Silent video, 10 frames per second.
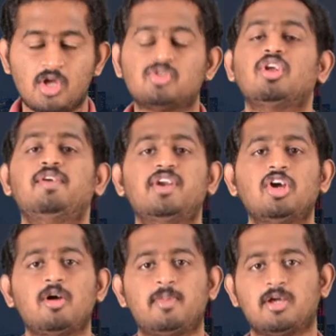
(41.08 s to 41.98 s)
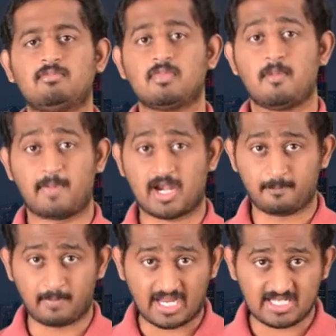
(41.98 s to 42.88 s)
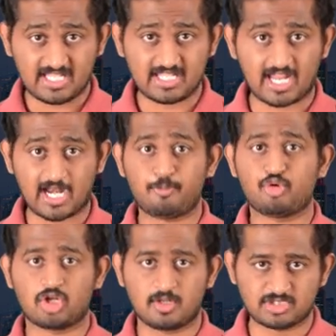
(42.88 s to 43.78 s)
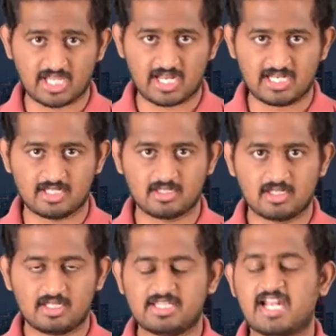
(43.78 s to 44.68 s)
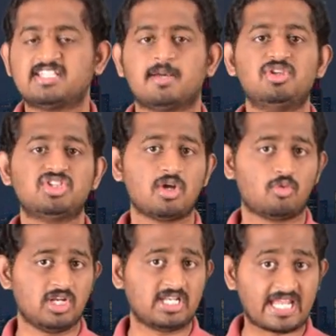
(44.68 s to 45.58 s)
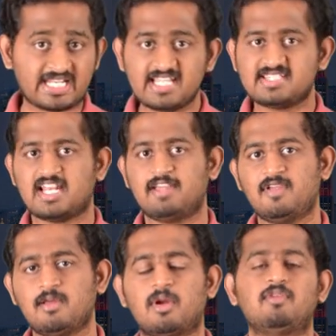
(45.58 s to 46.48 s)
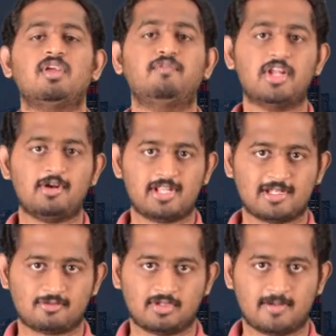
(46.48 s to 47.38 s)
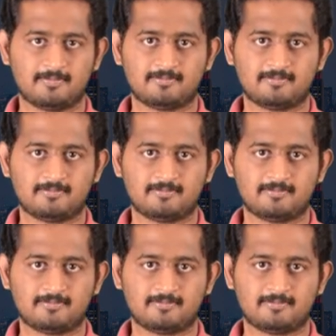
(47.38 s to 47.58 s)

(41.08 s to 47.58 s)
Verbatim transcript: సో ఈ వీడియోలో మనం మన మైండ్ని ఎలా ప్రోగ్రామ్ చేయాలి దానికి సంబంధించిన కొన్ని టెక్నిక్స్ అనేవి మనం ఈ వీడియోలో తెలుసుకుందాం